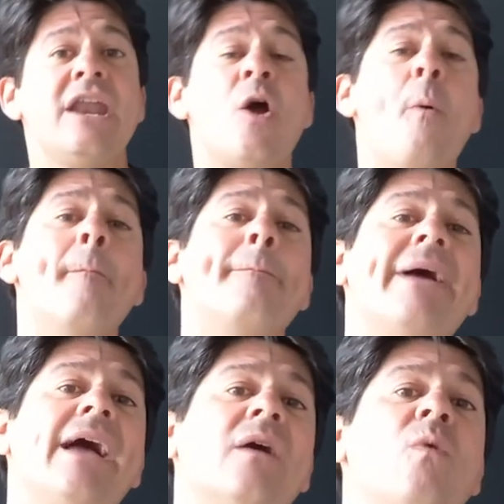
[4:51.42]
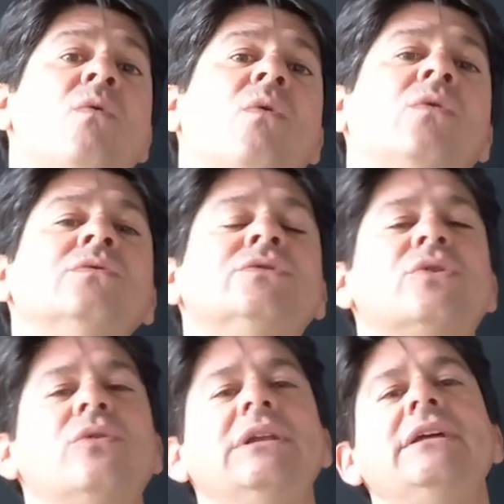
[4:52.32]
não pegam
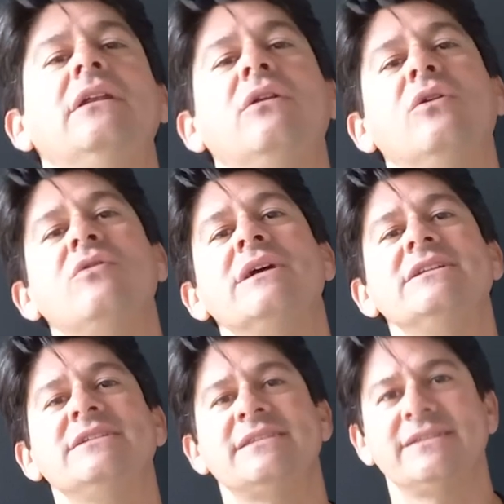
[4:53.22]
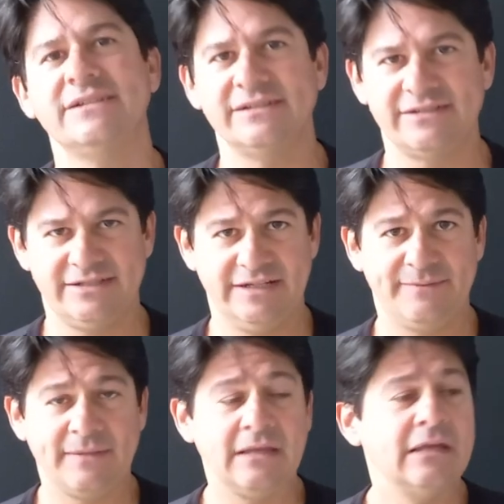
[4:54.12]
controle longa
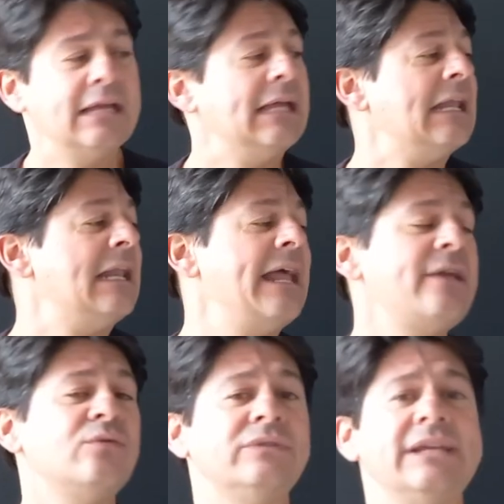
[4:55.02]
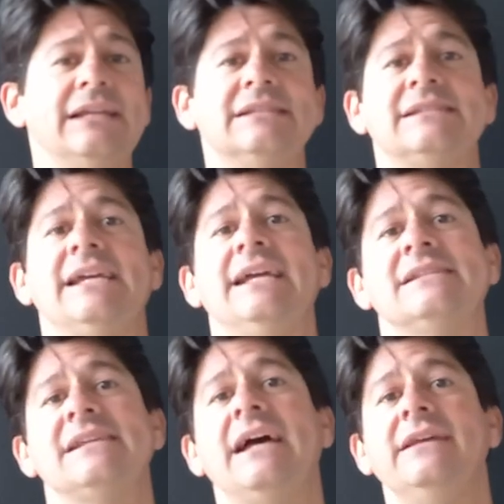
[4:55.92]
distância. Nenhum deles tem
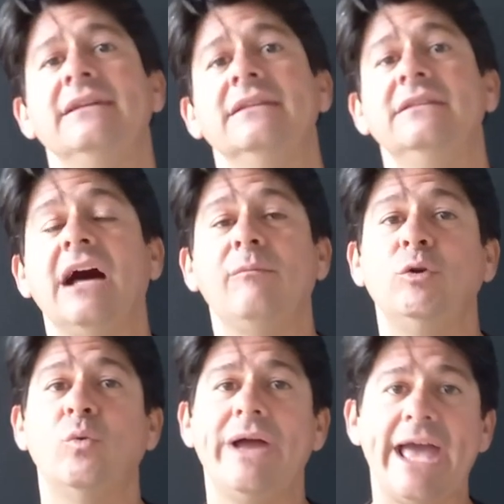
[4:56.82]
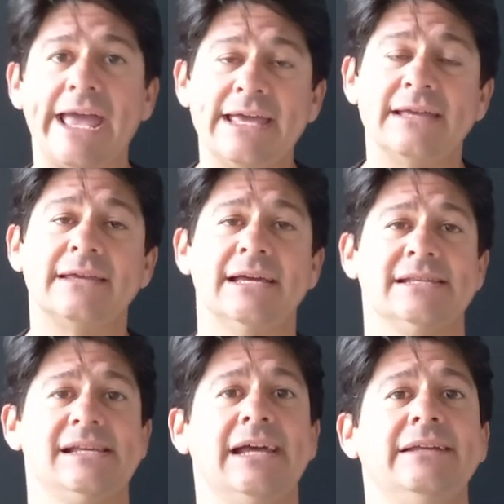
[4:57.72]
a saída WR, que é
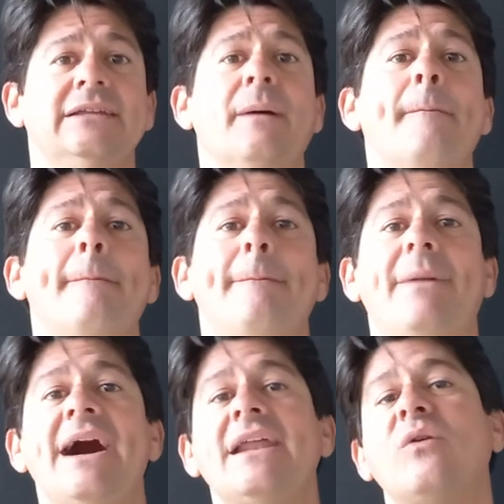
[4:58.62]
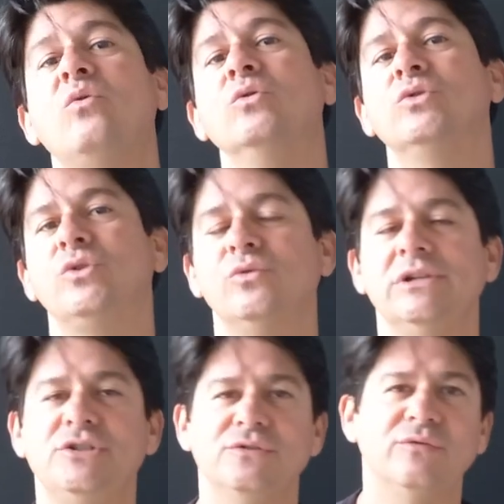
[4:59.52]
a saída para
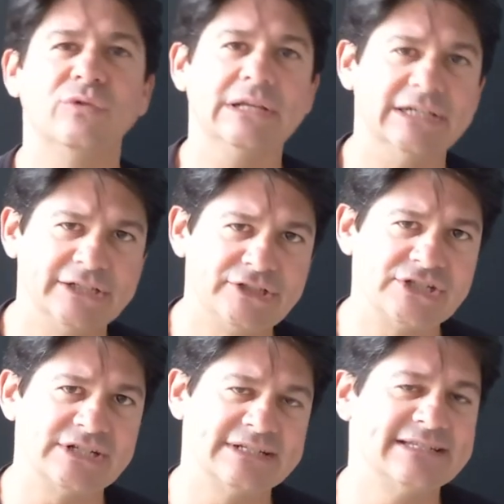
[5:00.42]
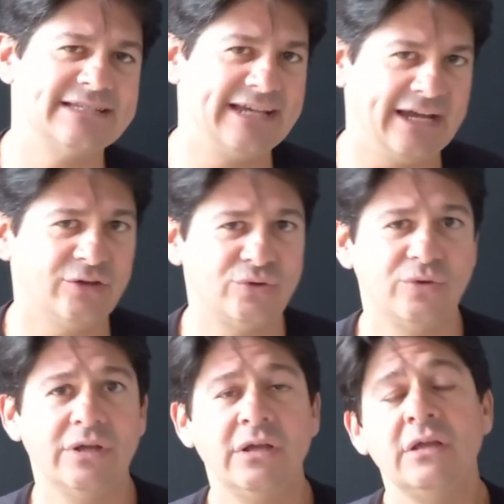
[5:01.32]
controle de volante, certo?
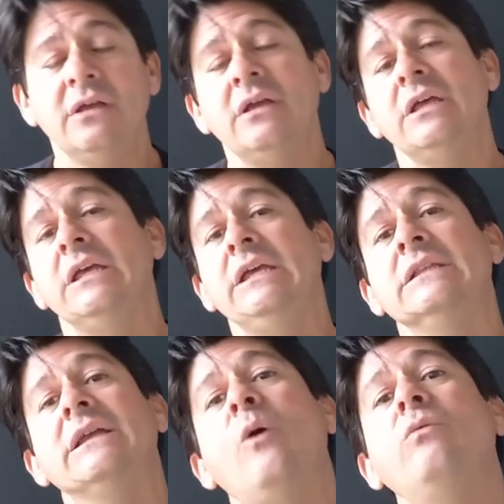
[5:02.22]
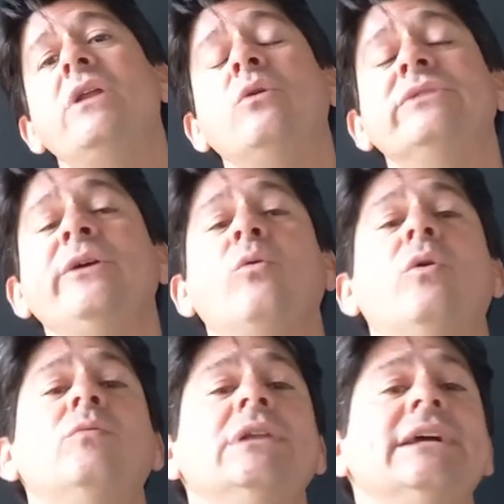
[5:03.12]
Então não tem
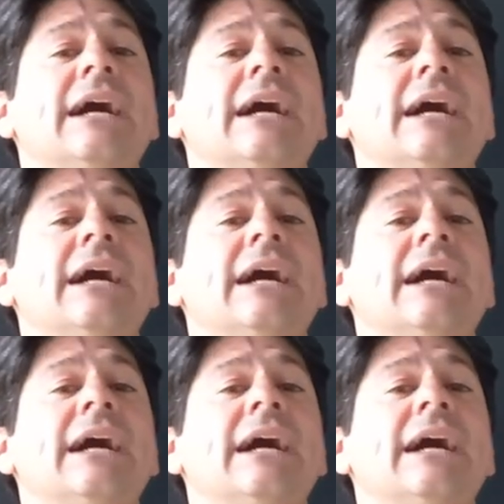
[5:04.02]
como